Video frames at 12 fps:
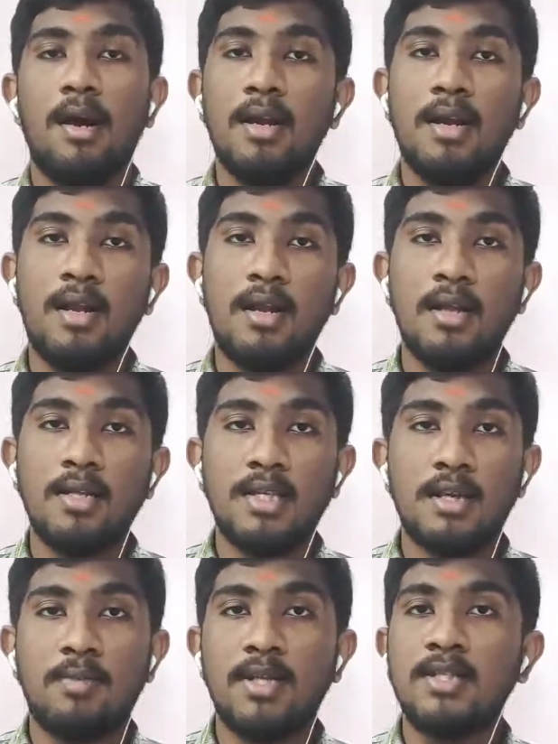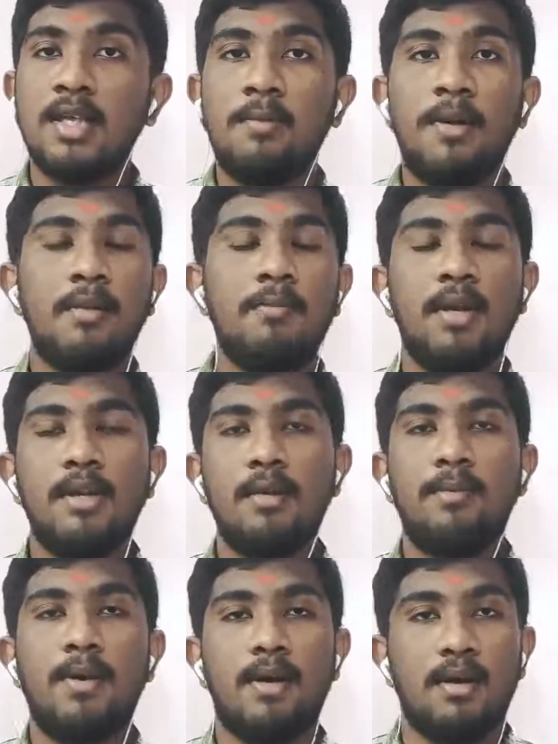ஆண்டாள் நாச்சார் மஞ்சள்
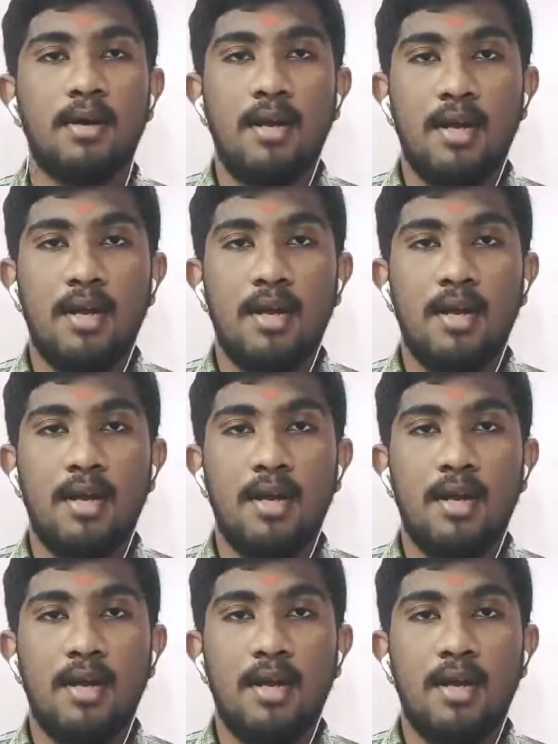பயன்படுத்தியிருப்பா